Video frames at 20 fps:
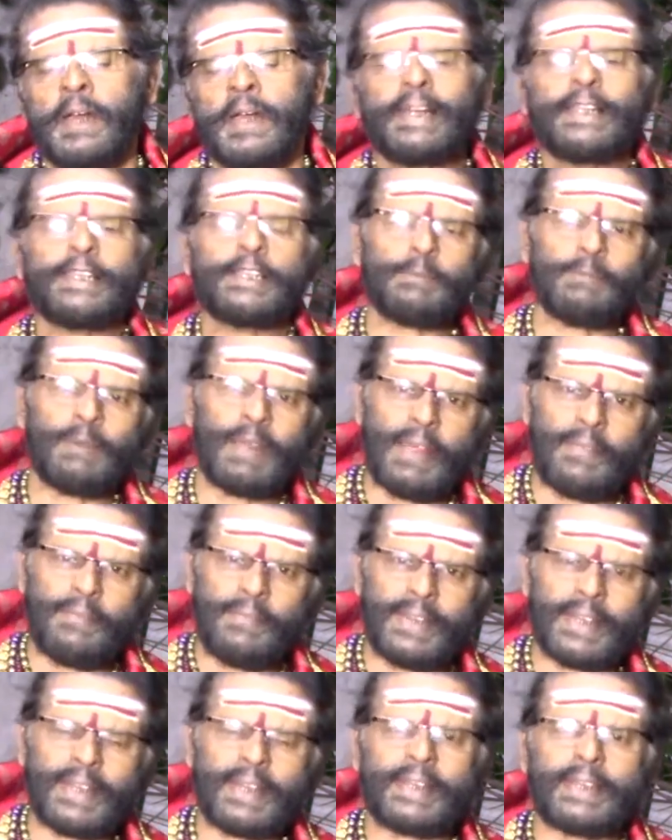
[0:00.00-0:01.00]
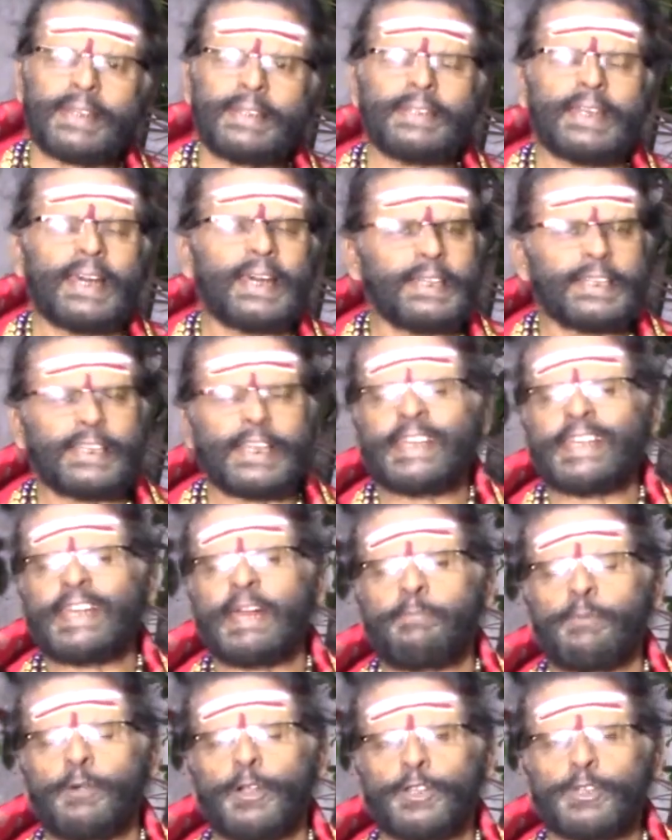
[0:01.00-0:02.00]
இன்று மலர்ந்திருக்கின்ற இன்றைய
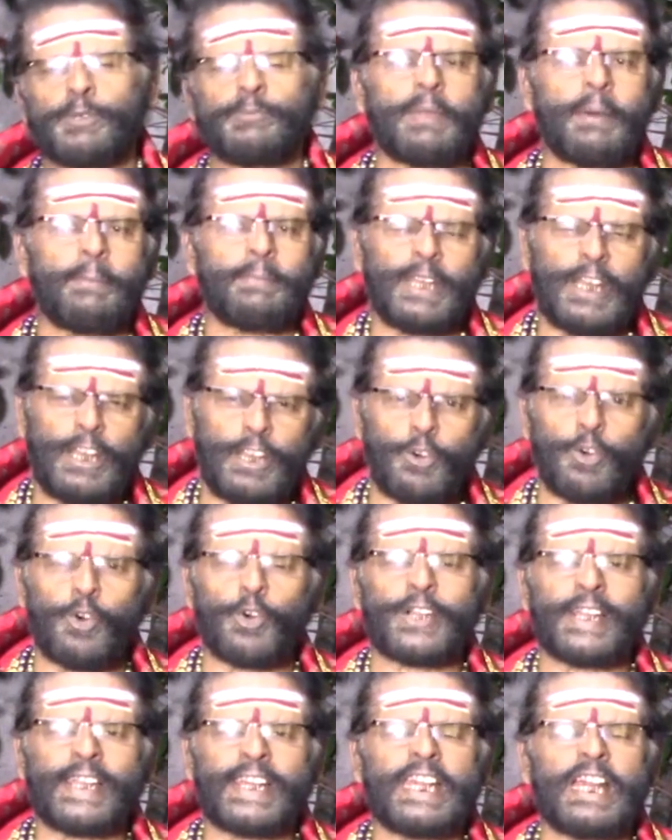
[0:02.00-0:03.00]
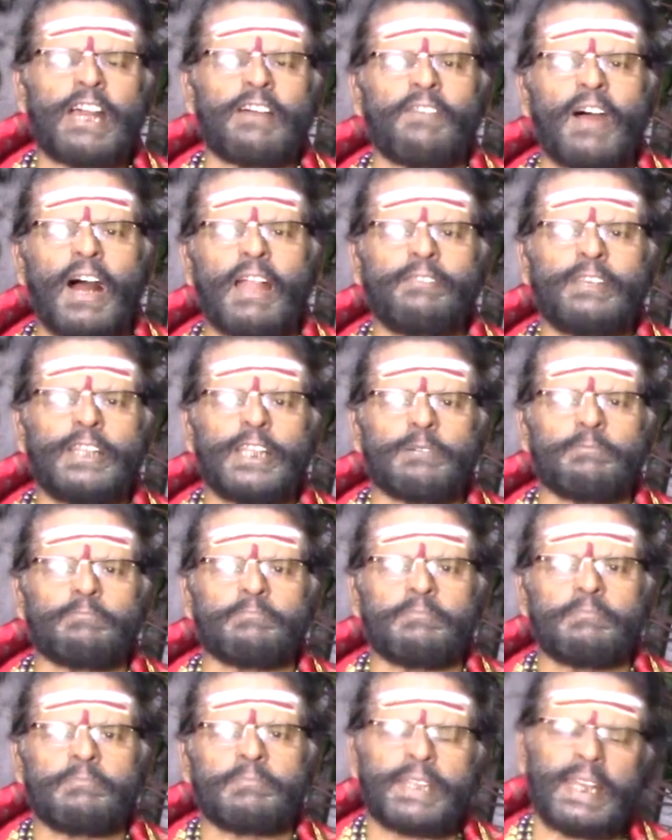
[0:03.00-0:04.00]
பொழுதும் நம் எல்லோருடைய வாழ்விலும்
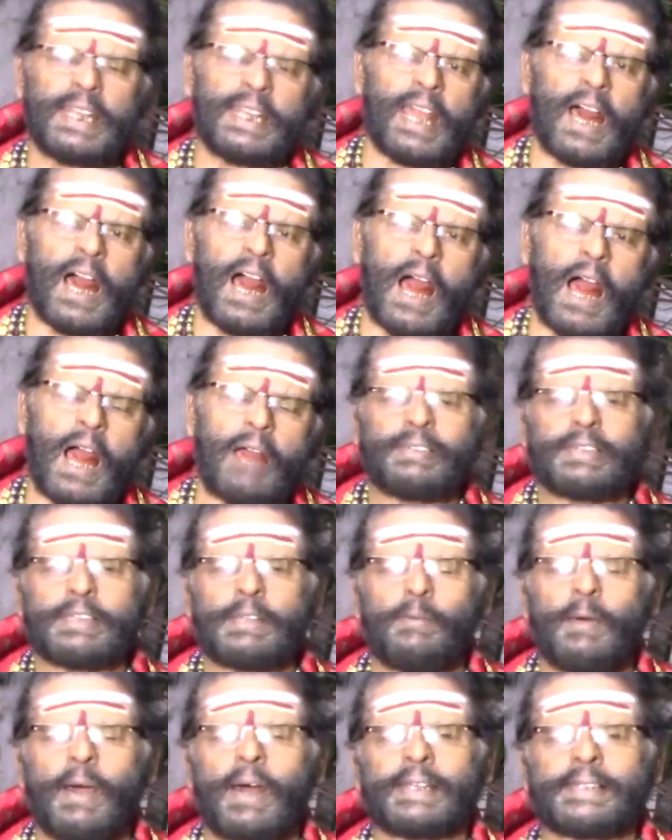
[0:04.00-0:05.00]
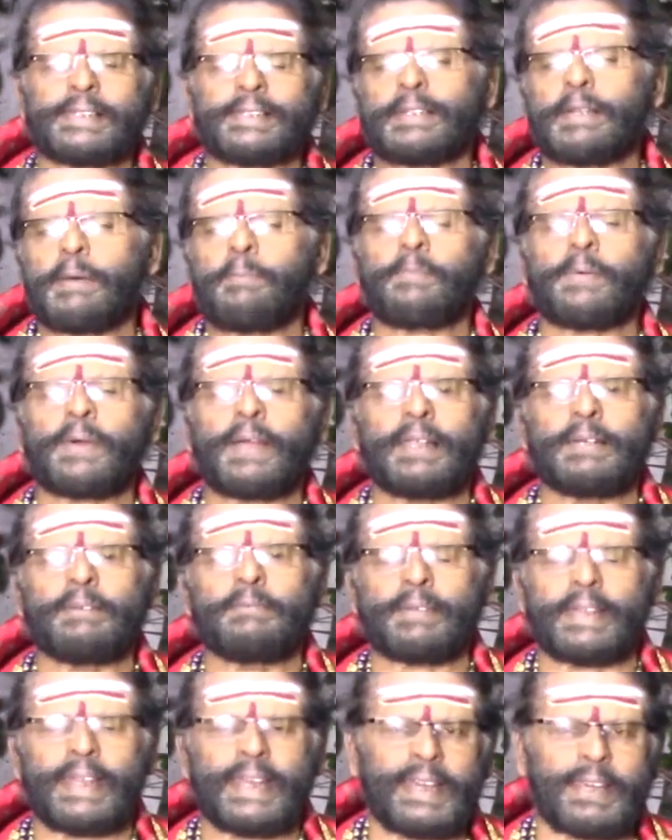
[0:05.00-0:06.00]
எல்லா விதமான
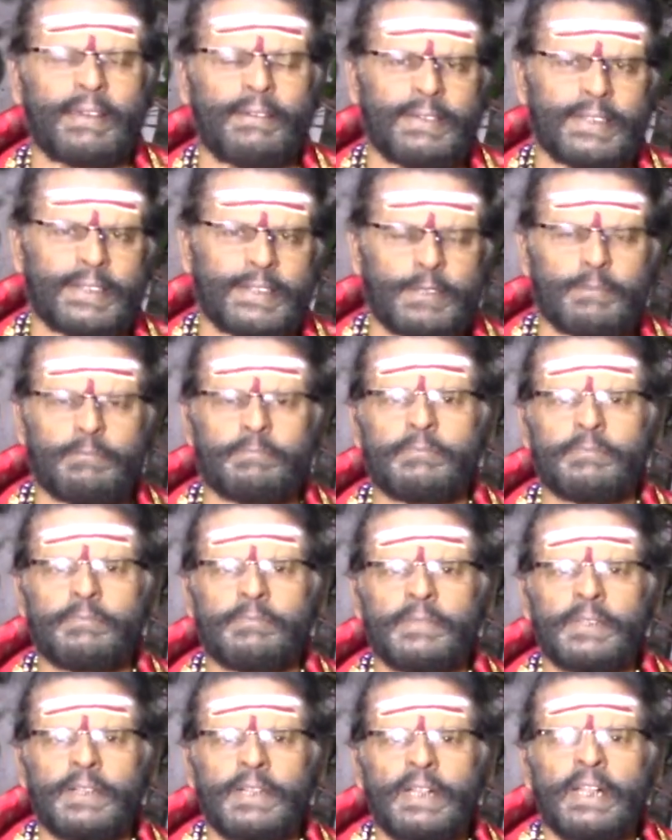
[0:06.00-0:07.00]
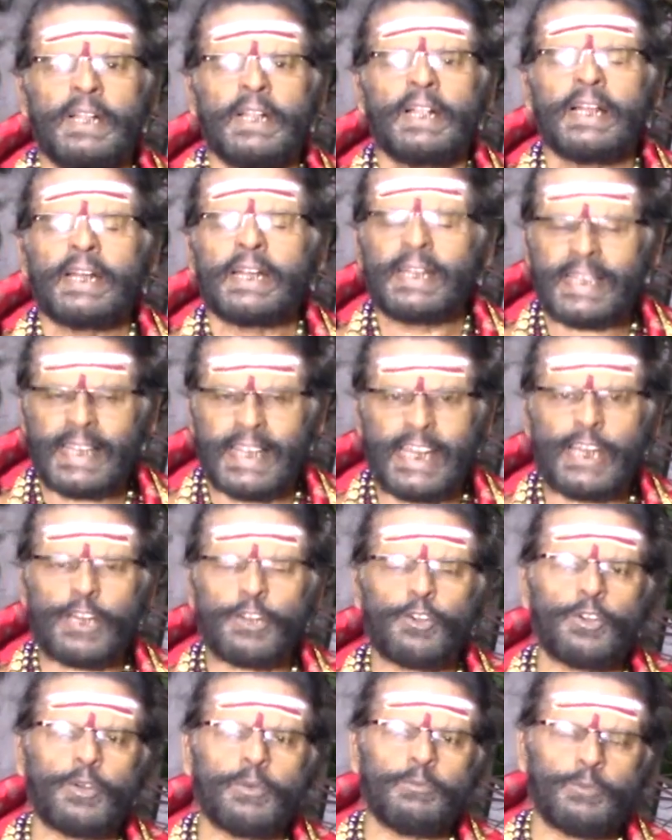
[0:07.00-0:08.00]
சிறப்புகளும் கிடைக்க வேண்டும்
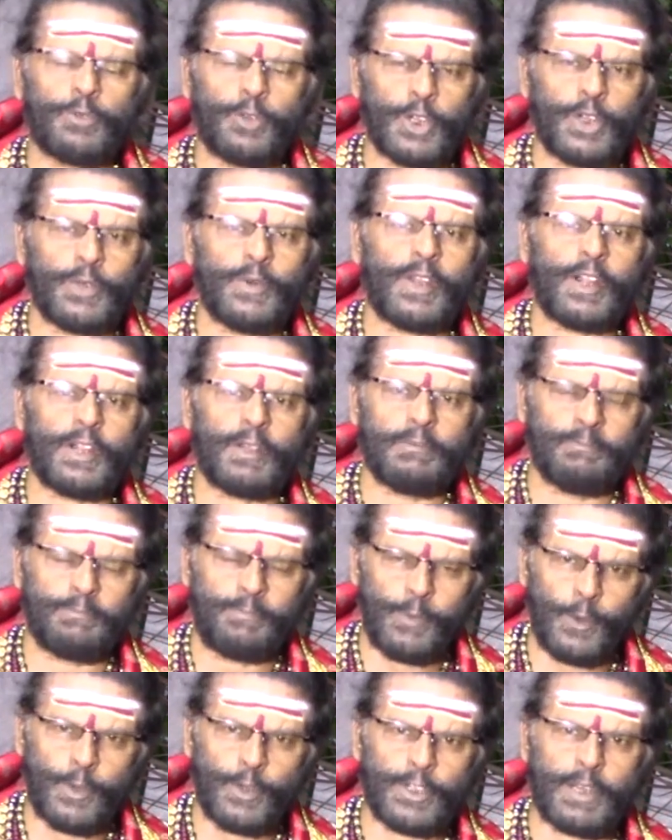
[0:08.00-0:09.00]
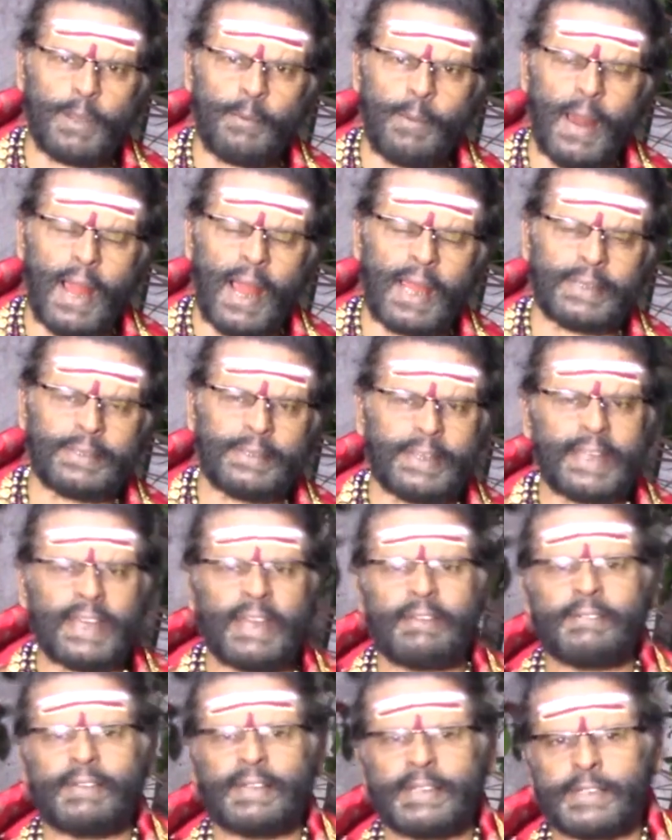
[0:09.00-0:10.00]
இறையருளும் குருவர்களும் பூர்ணமாக
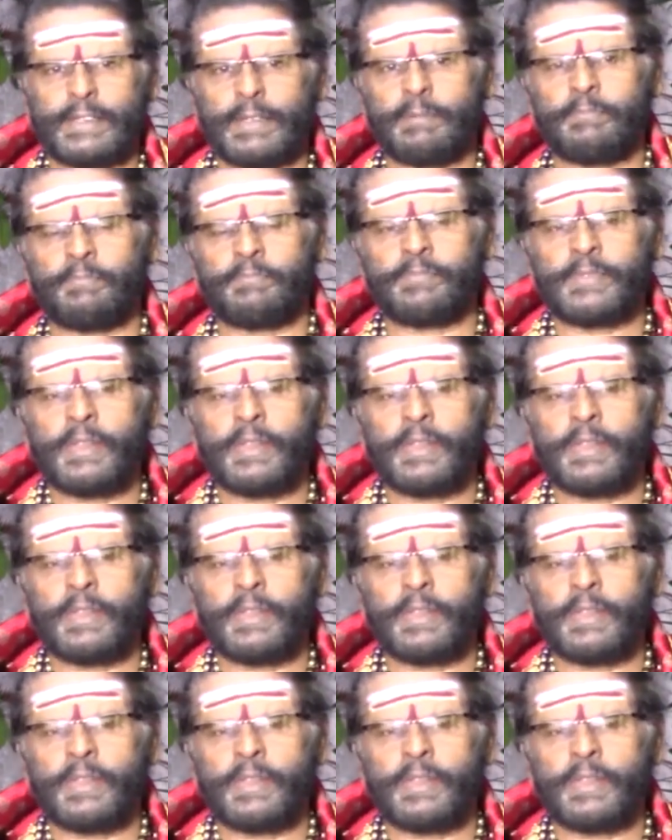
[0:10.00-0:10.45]
நிறைய வேண்டும்